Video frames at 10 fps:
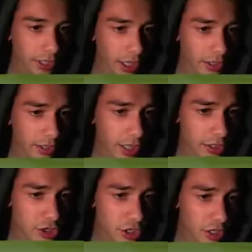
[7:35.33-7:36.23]
E
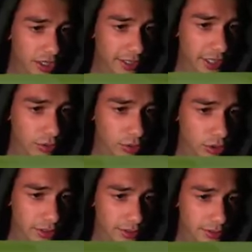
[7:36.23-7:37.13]
grande raggi, l'hai
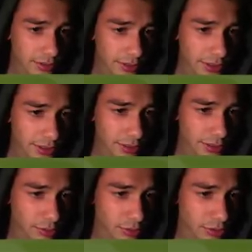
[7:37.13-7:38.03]
tenuto lì.
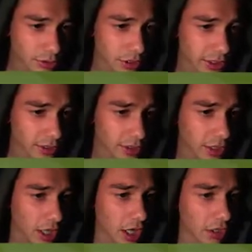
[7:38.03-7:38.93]
L'hai tenuto
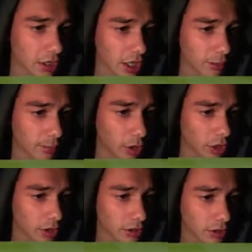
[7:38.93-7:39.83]
lì! Grande la
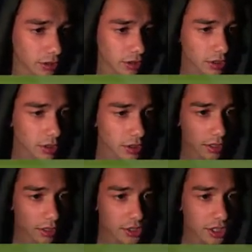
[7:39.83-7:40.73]
porta!
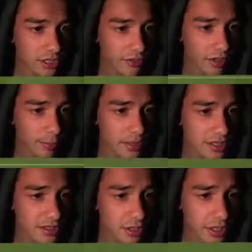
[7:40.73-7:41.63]
C'è la
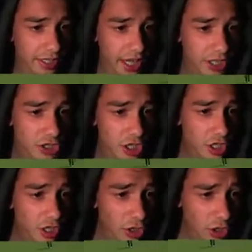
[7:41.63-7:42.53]
sovrapposizione di raggi!
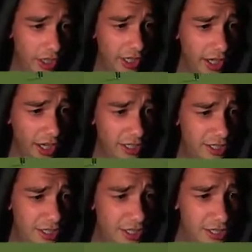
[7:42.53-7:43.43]
Corri
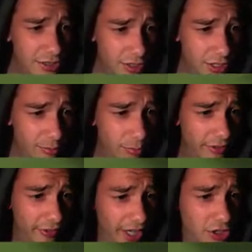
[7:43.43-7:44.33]
raggi! So che non puoi
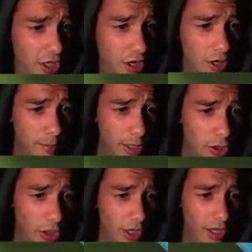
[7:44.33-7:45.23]
farcela, ma
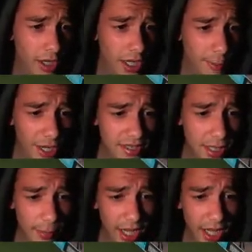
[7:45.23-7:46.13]
corri! L'ha messa
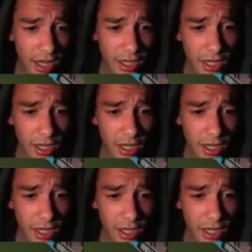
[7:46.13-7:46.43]
bene!